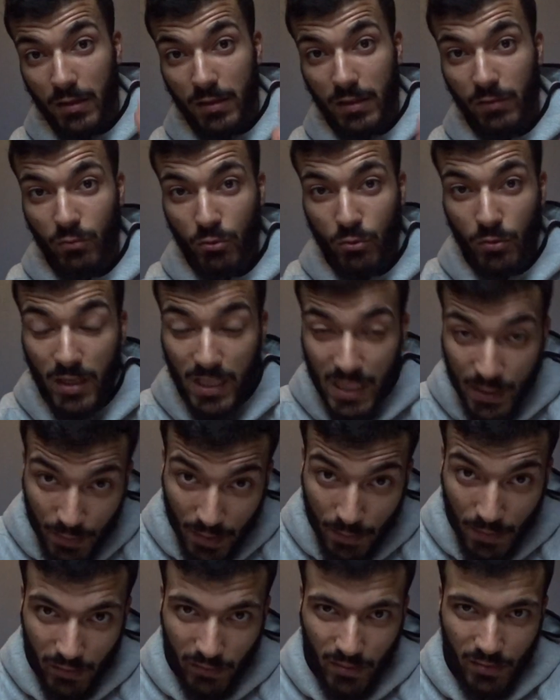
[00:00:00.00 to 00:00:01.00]
si vous connaissez pas
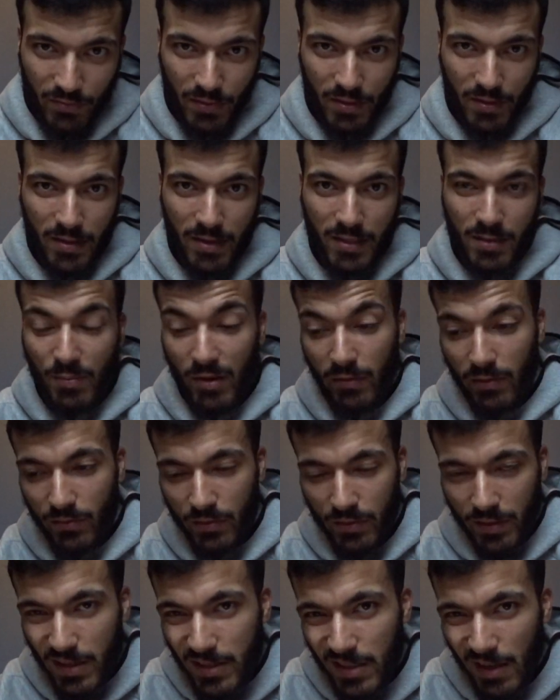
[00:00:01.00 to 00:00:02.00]
Marvel Fitness, Marvel
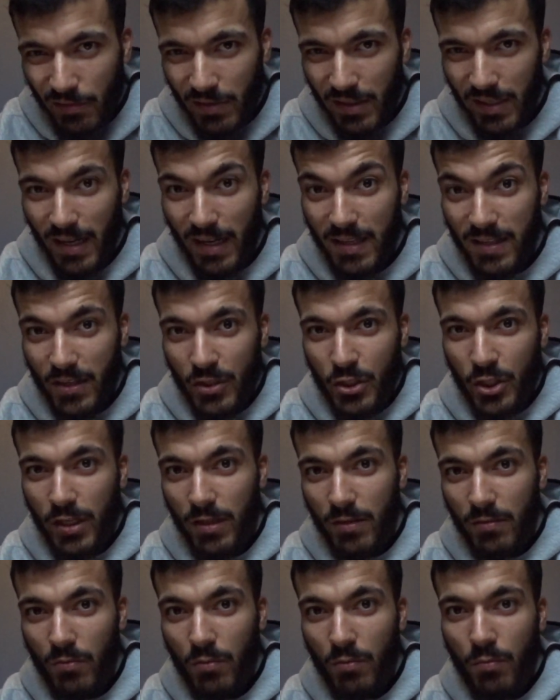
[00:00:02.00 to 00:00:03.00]
Fitness avait créé sa
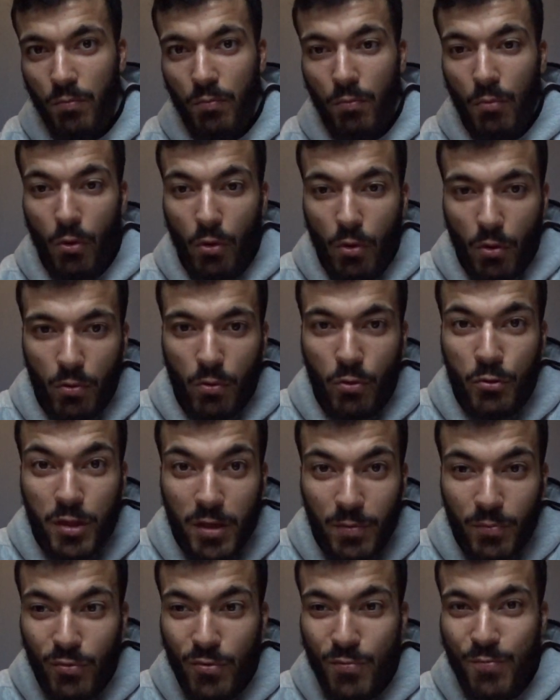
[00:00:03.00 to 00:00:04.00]
chaîne euh, au
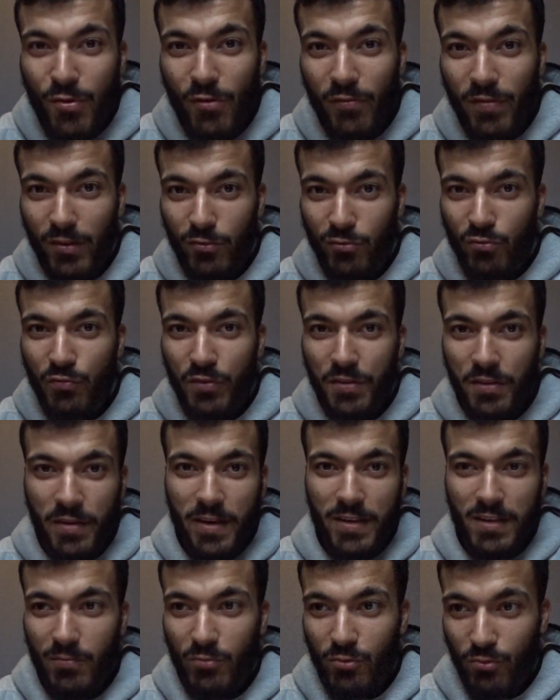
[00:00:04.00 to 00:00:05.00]
début pour faire du fitness,
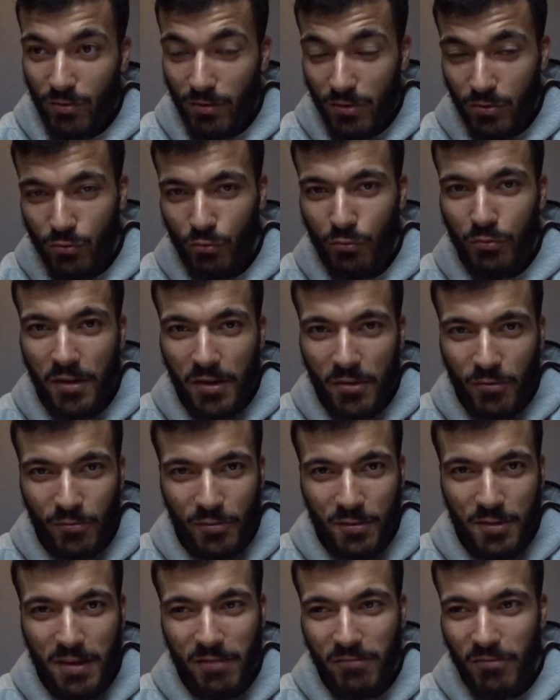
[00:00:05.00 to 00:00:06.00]
de la musculation, des
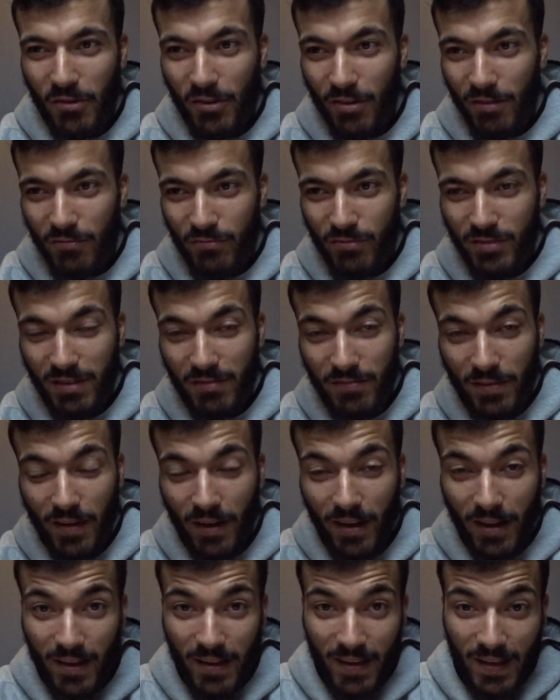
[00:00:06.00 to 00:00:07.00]
conseils, voilà, vous savez.
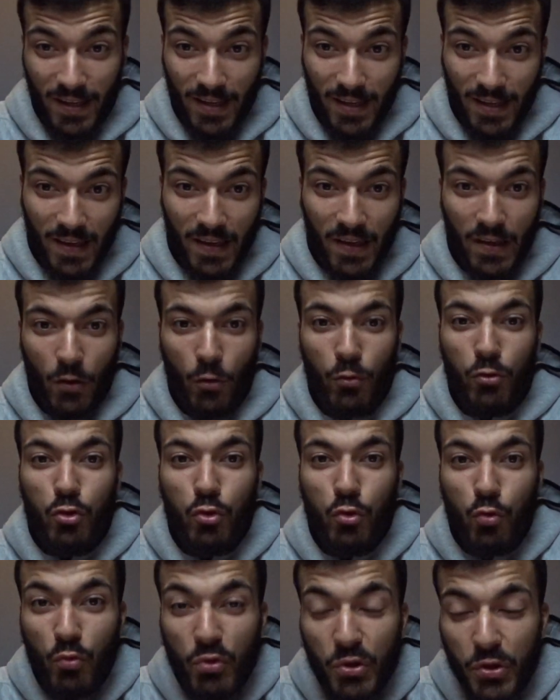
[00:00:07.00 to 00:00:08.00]
Et
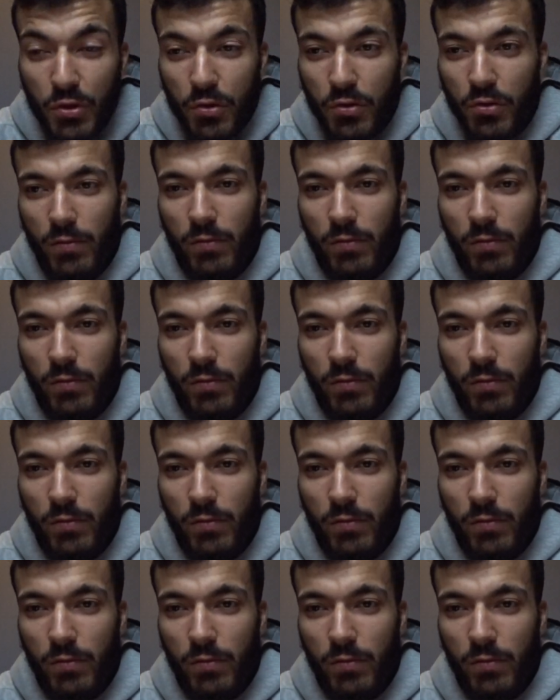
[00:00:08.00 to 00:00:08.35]
ensuite,